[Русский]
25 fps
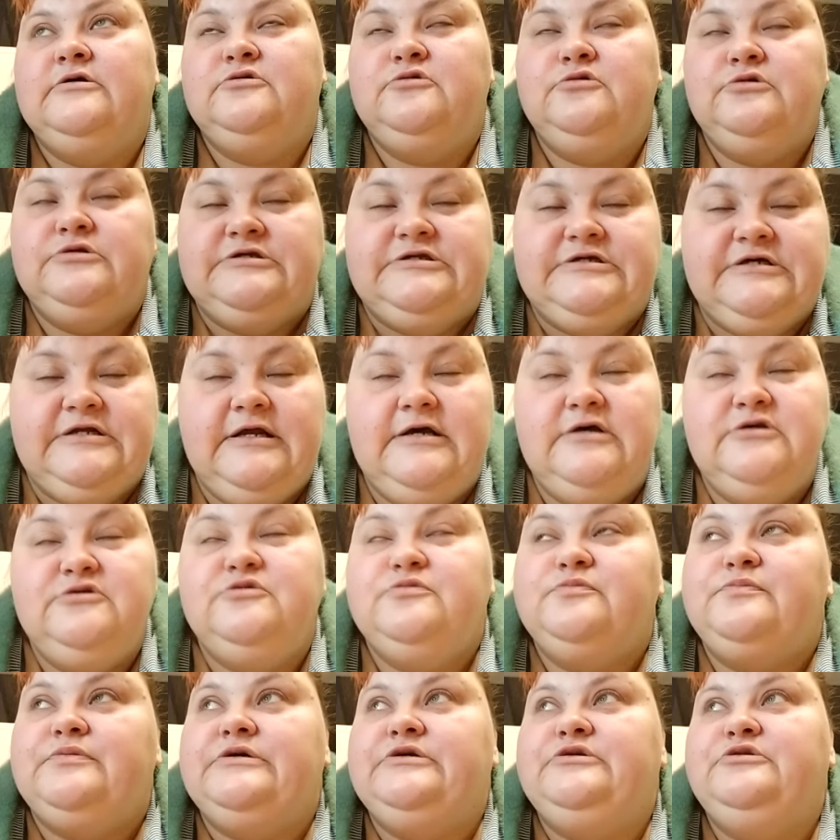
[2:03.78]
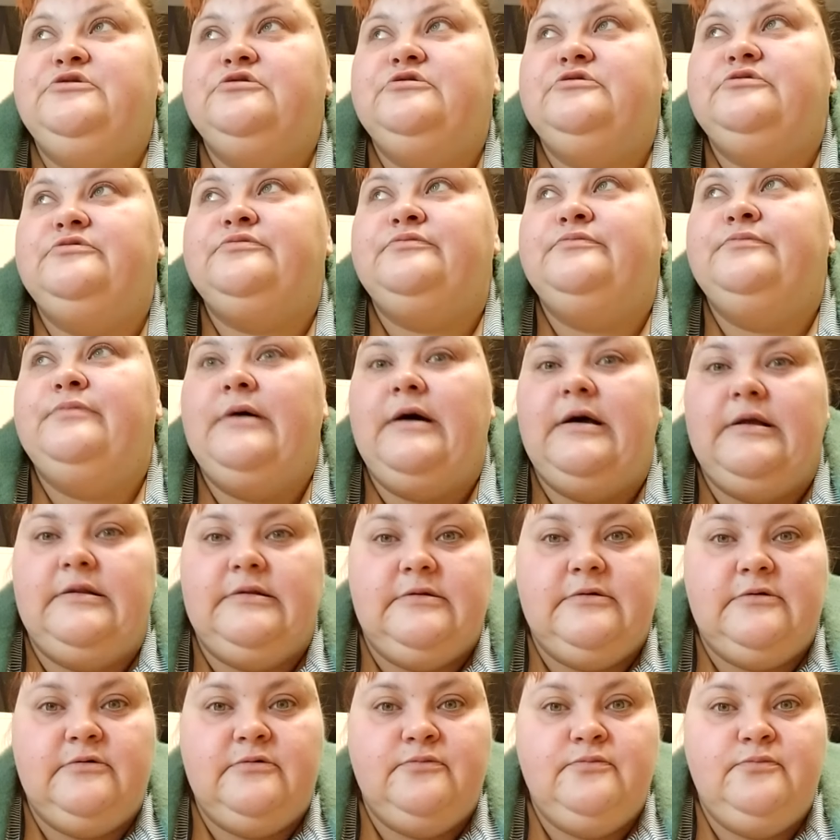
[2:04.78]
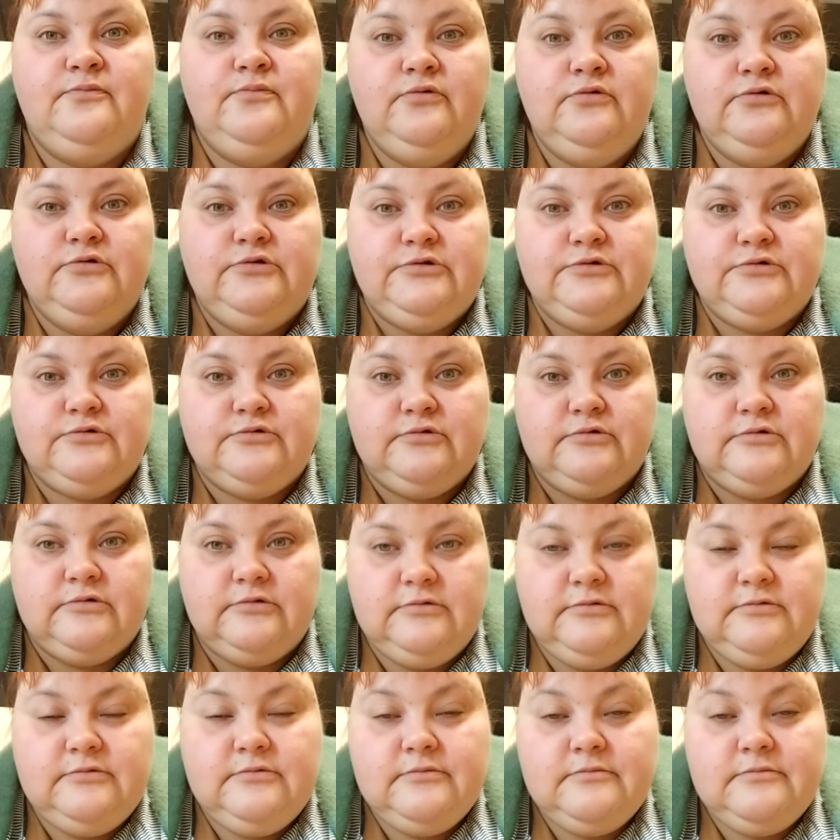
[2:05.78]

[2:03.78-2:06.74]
тот сразу пойдет в бан, в будку.